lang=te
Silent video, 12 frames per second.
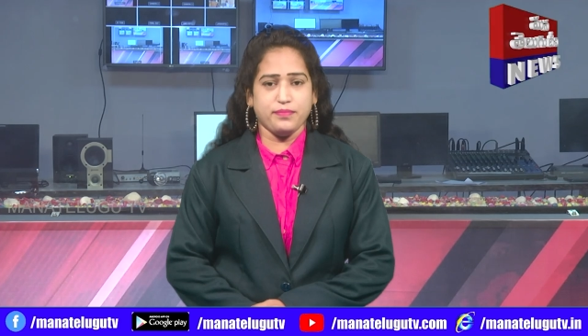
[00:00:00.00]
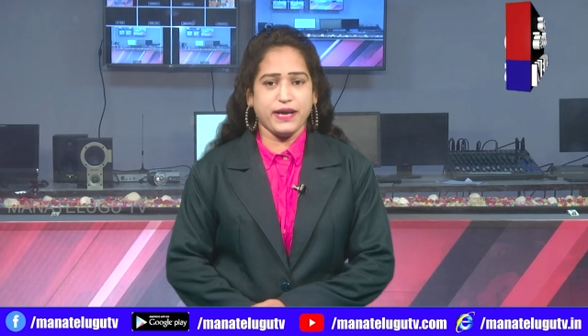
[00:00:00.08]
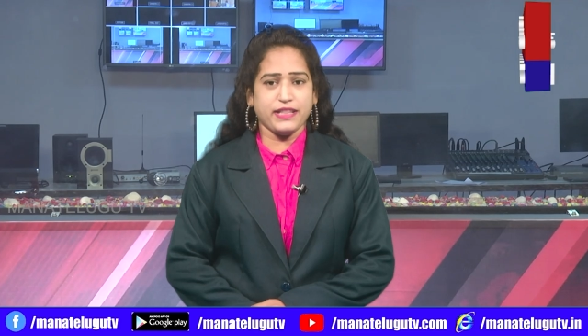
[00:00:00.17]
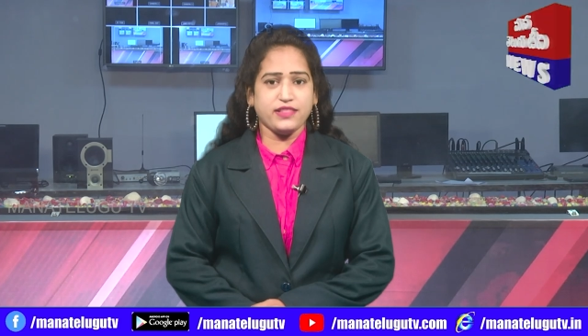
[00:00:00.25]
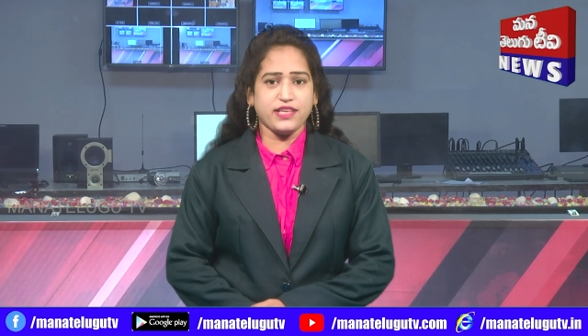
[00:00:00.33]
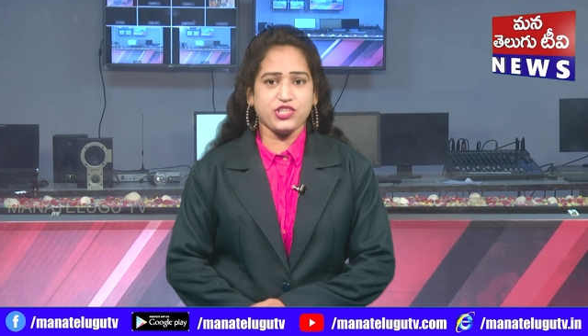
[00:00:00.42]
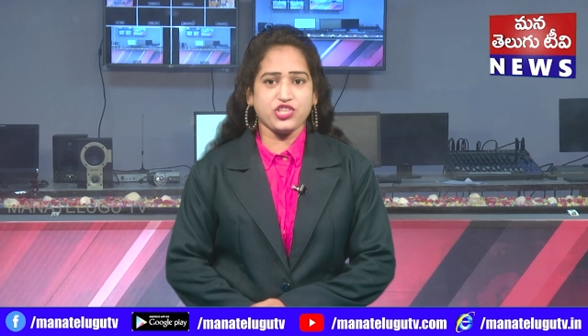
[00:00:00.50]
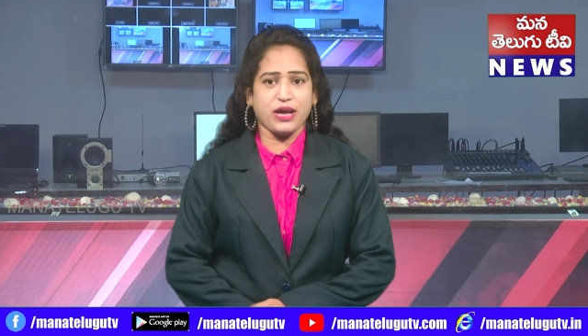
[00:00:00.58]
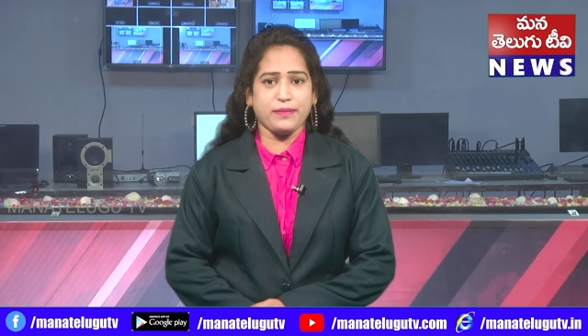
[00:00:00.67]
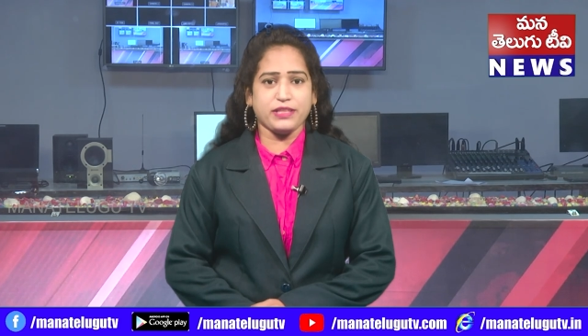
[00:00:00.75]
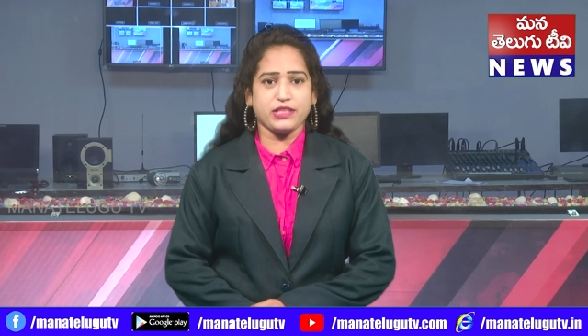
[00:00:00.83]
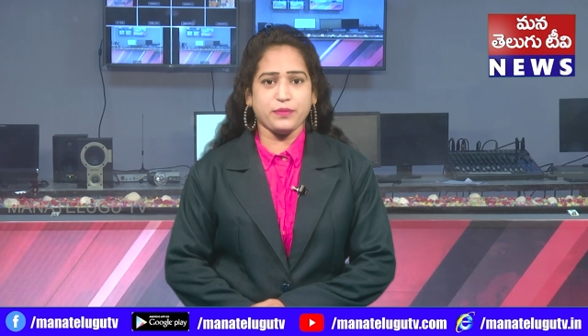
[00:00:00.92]
బంతి
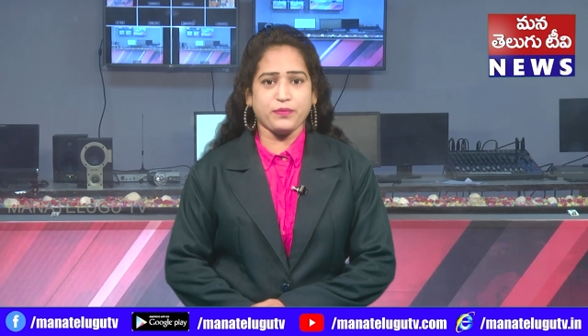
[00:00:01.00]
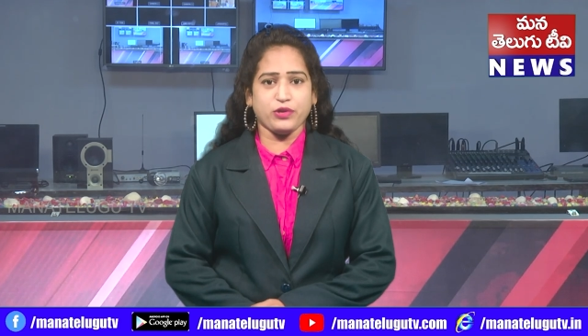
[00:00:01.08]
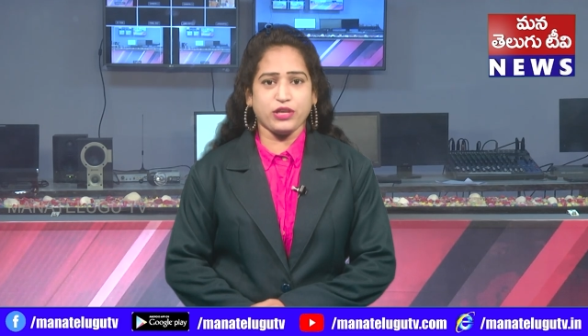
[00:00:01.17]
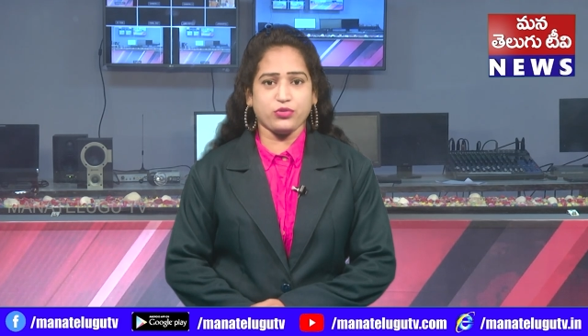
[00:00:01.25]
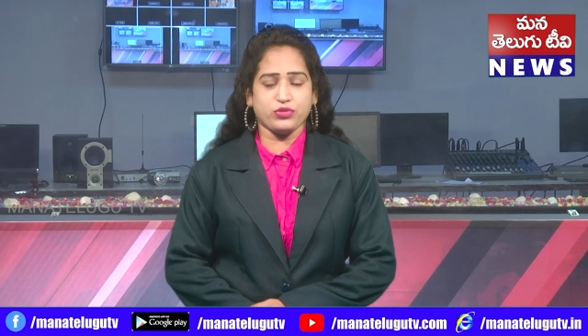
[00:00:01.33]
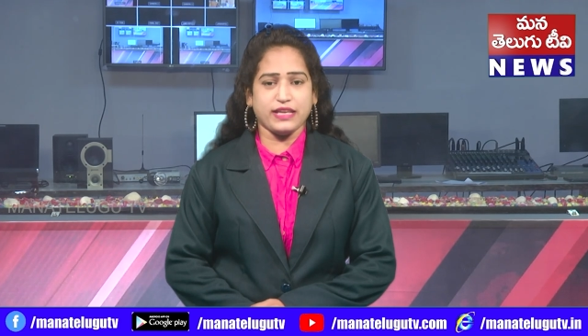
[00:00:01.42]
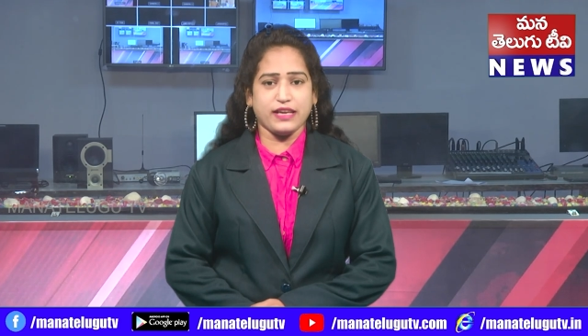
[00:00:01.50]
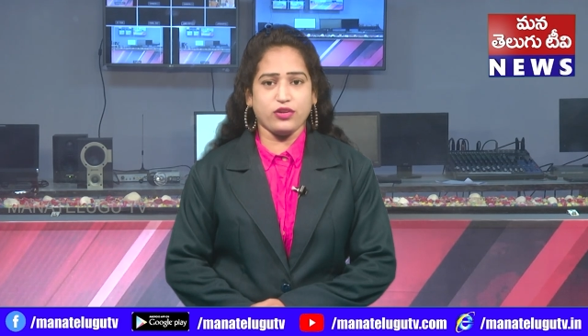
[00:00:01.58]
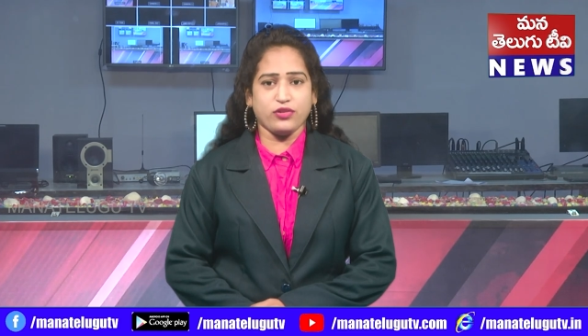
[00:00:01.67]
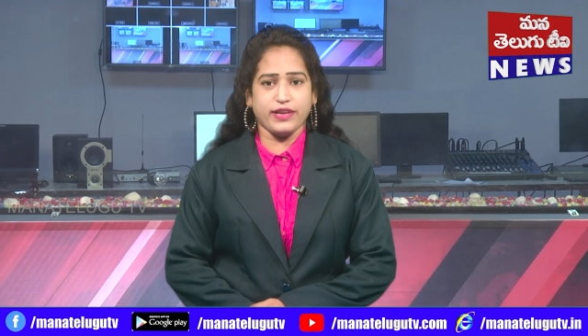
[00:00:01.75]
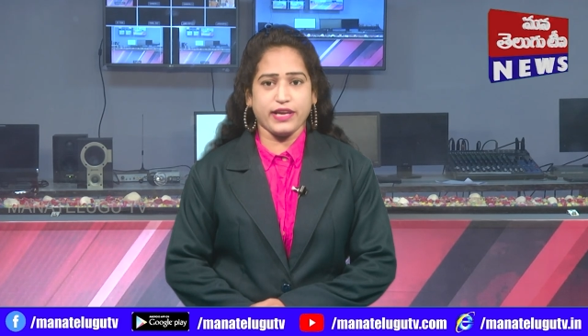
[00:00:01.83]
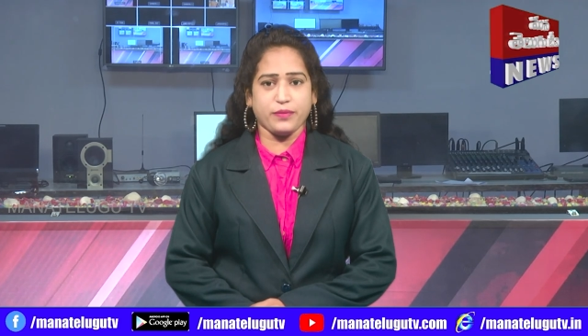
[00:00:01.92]
చామంతి పూలకు
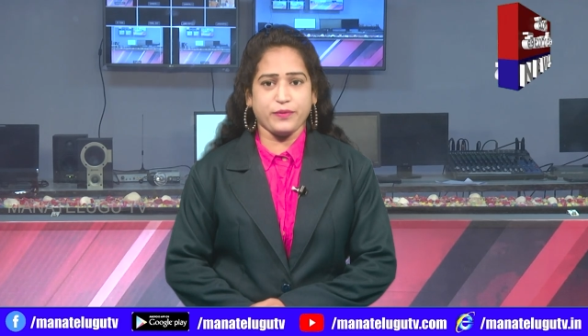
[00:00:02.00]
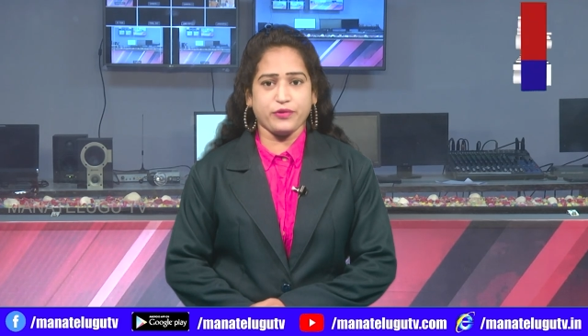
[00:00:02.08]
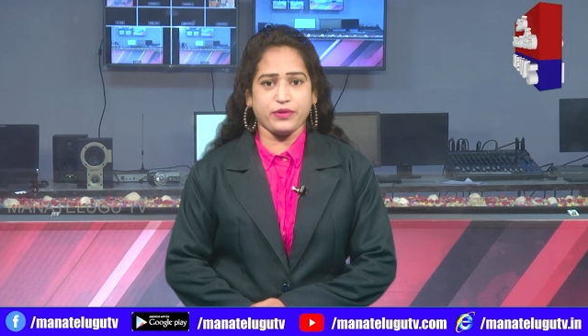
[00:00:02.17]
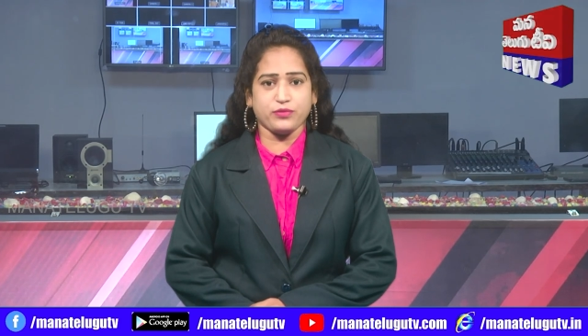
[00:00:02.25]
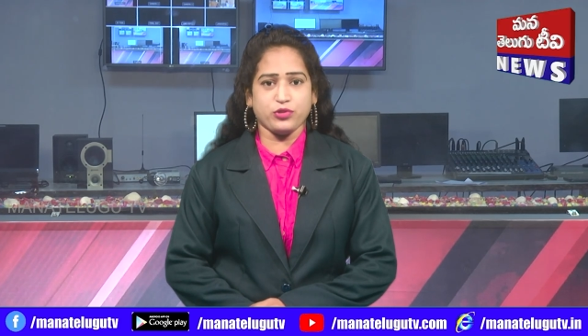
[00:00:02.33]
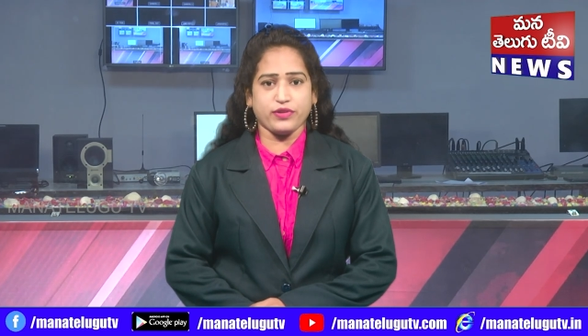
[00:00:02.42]
ధరలు లేకపోవడంతో